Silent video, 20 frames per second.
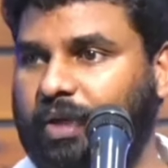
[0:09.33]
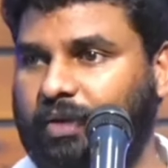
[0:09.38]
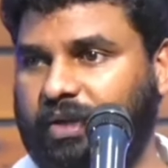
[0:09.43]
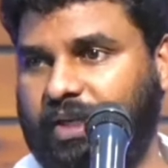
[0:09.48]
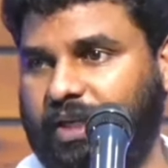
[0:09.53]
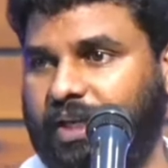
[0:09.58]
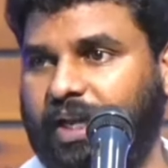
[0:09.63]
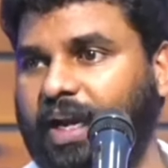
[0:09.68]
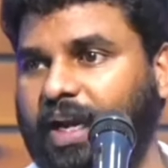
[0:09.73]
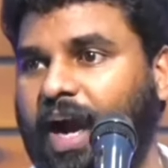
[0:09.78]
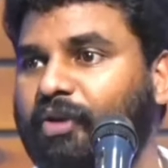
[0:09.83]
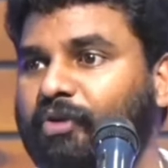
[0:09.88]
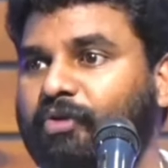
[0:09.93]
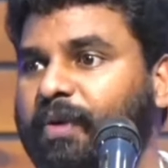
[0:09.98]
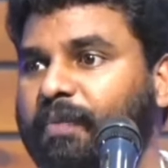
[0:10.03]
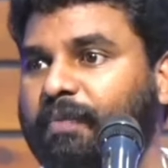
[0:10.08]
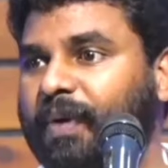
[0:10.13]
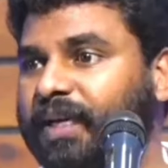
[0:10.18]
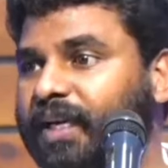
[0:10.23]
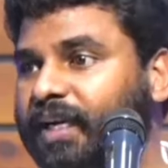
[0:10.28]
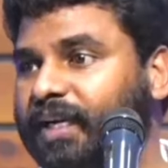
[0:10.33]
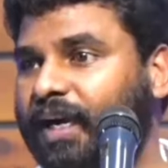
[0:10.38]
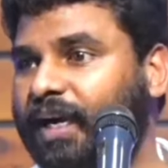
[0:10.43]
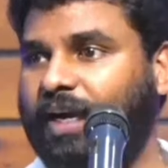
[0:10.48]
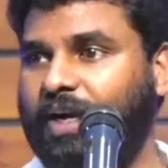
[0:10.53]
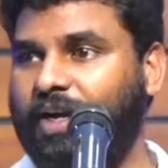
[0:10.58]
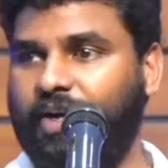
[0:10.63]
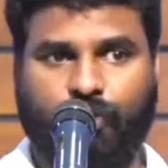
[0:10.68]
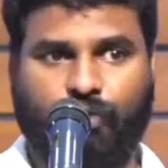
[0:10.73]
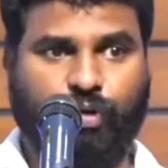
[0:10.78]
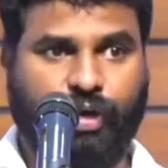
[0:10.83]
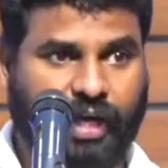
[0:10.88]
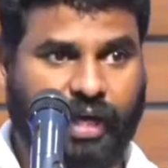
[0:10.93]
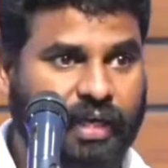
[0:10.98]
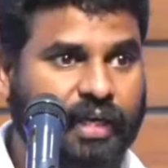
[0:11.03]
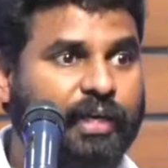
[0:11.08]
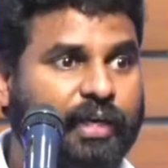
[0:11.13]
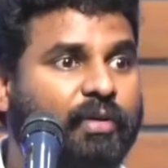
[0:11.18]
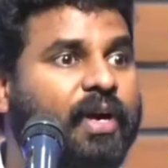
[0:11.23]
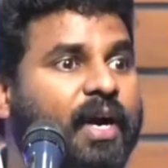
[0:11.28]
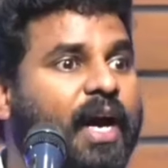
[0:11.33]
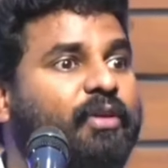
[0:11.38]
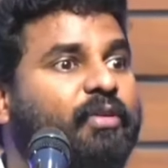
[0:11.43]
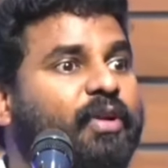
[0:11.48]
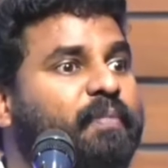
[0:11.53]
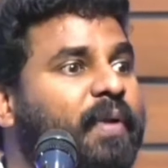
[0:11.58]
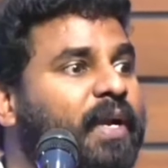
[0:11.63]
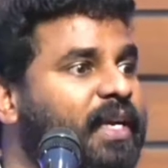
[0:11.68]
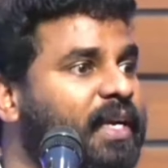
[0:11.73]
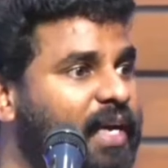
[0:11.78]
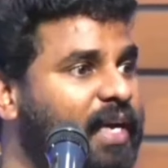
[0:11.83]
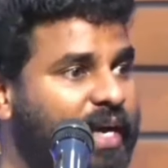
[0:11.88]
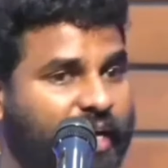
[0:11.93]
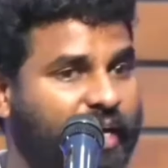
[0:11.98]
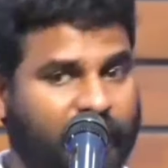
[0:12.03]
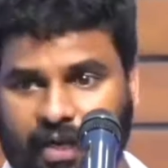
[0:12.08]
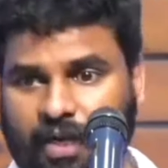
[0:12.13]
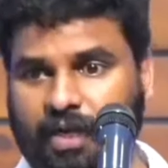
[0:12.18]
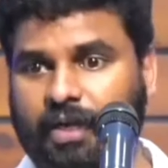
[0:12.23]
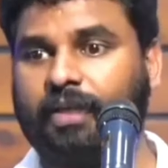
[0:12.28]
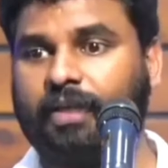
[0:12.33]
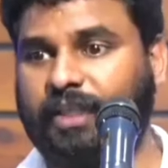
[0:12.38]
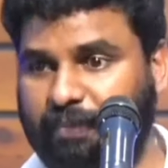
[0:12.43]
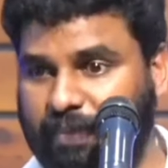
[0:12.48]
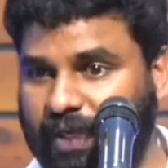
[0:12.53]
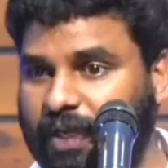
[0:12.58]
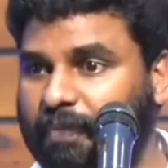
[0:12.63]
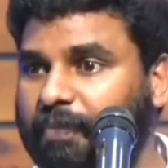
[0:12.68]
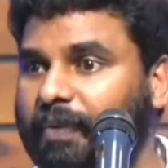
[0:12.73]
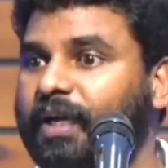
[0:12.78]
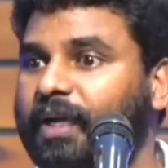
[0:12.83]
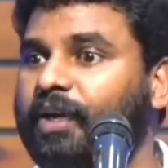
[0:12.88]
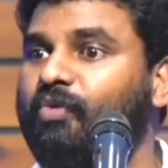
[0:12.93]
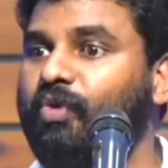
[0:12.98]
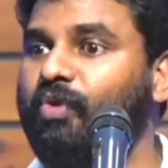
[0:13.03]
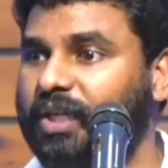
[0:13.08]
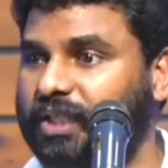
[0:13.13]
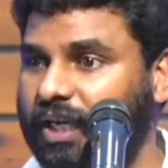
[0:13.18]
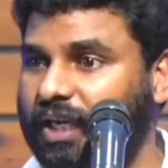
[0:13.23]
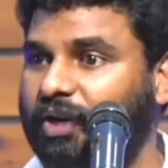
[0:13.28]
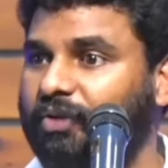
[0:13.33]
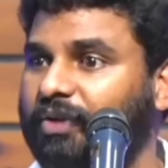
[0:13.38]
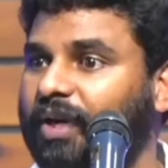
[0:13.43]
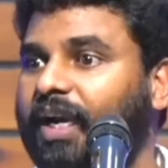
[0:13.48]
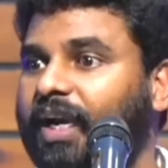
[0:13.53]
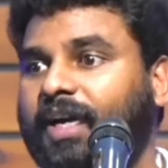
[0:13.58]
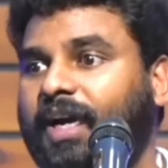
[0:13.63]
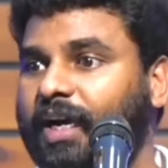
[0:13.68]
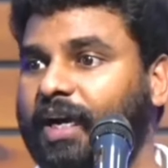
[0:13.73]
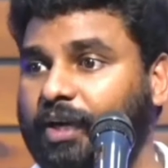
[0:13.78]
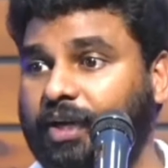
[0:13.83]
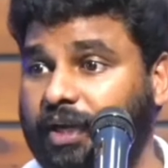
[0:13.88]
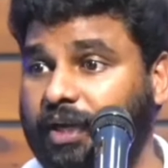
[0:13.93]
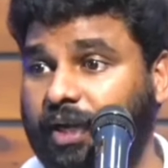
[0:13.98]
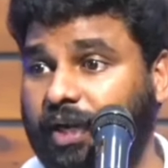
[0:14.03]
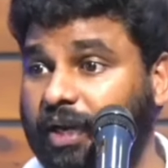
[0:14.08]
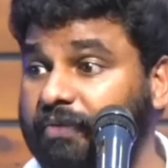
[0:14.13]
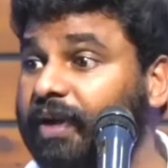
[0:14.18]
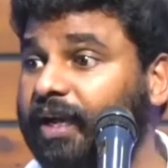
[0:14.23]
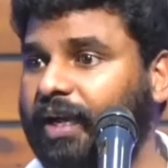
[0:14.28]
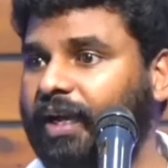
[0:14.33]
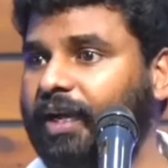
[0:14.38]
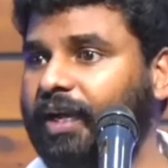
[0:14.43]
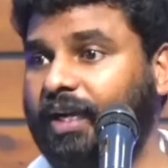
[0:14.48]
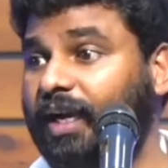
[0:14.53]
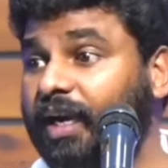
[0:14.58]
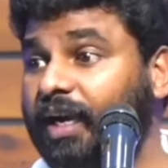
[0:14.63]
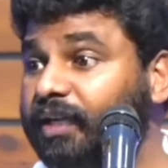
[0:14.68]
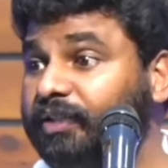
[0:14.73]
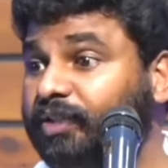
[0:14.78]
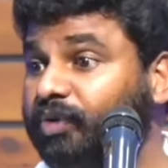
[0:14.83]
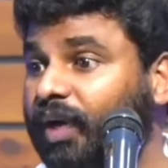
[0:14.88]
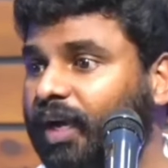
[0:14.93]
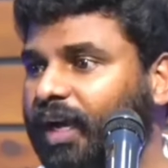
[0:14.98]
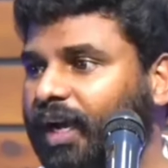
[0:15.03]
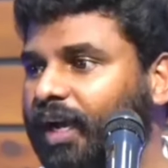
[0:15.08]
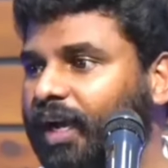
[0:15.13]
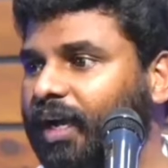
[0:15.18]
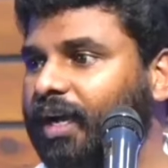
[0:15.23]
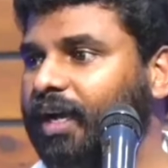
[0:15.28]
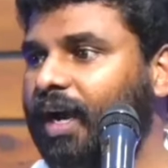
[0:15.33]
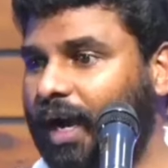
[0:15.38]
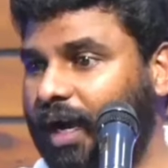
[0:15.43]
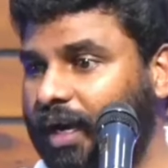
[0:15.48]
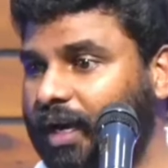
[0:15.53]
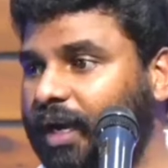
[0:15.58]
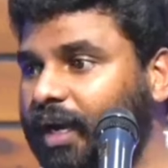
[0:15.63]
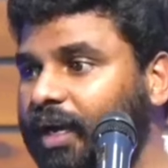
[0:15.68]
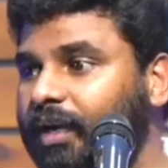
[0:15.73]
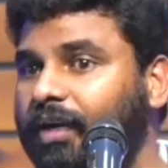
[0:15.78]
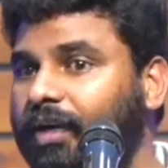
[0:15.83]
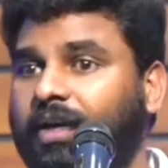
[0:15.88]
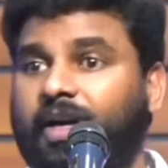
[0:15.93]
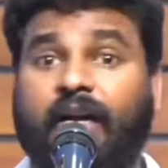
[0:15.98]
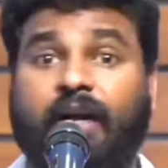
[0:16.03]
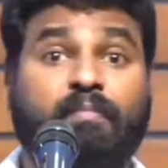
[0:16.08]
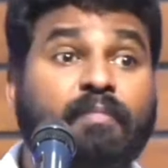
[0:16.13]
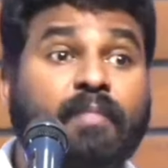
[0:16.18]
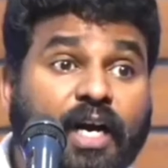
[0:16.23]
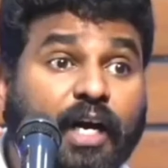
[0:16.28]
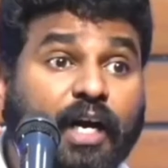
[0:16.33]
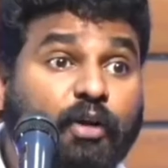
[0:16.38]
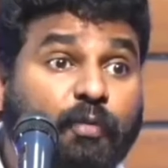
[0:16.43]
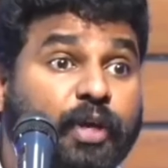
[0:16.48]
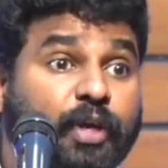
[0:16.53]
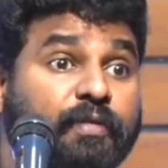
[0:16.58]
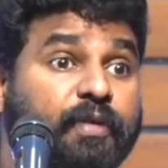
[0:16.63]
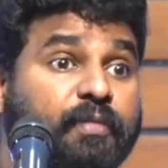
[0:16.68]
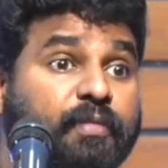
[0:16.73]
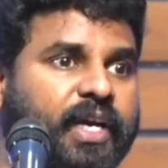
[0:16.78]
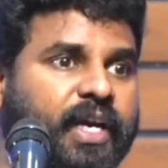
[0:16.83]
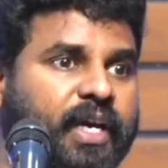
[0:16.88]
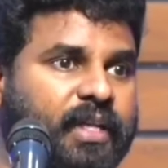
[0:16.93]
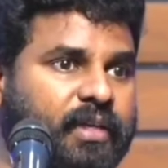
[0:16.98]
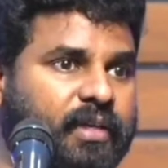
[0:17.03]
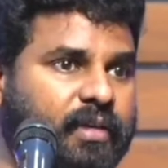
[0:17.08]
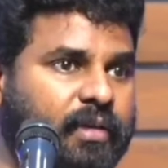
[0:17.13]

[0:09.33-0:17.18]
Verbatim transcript: நிறைய ஆண்டோடைய பிள்ளைங்க இருக்காங்க கோயரில் இருக்கிறவங்க ஆண்டோட பிள்ளைங்க இருக்காங்க ஜெபிக்கிற பிள்ளைங்க ஊழியத்தில் இருக்கிறவங்க நல்லா இருக்காங்க எனிவே இல்லைன்னு சொல்லலை ஆனா நம்ம கண்டுபிடிக்கவே முடியாது